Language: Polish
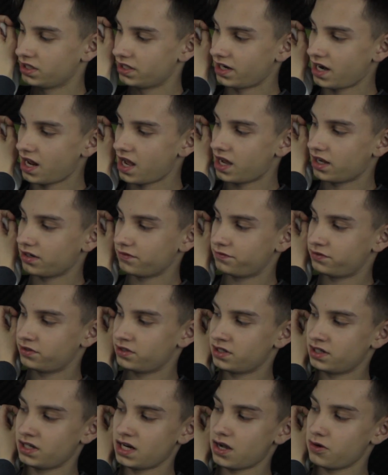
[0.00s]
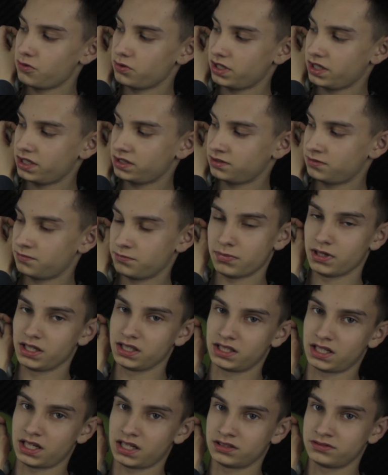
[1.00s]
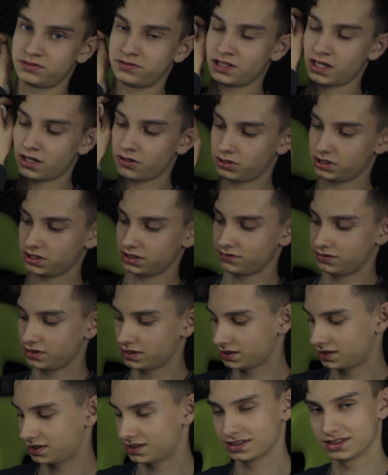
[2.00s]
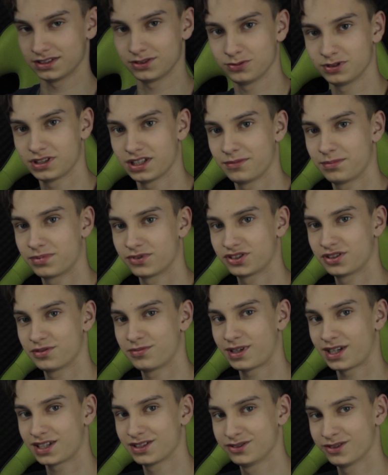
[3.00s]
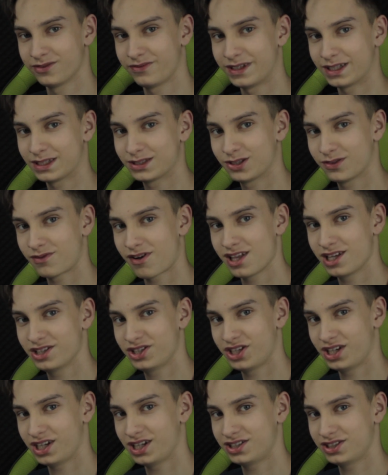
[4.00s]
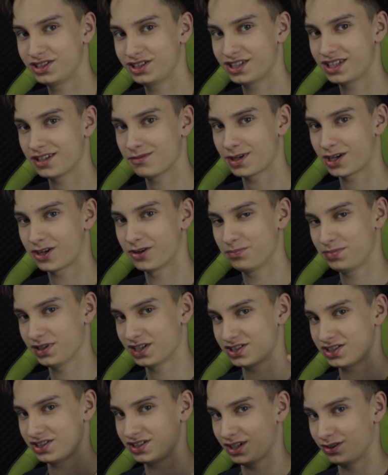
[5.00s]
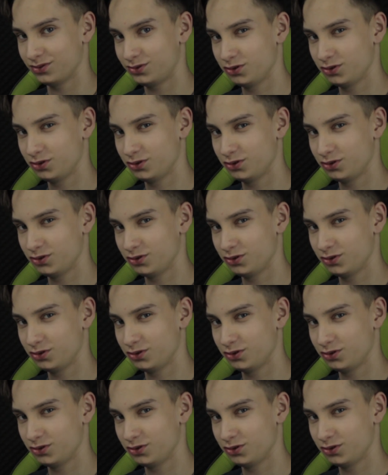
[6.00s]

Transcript: Ralph Lauren by Ralph Lauren, więc e, tutaj proszę bardzo, flexowanie się ręcznikiem jako pierwszy na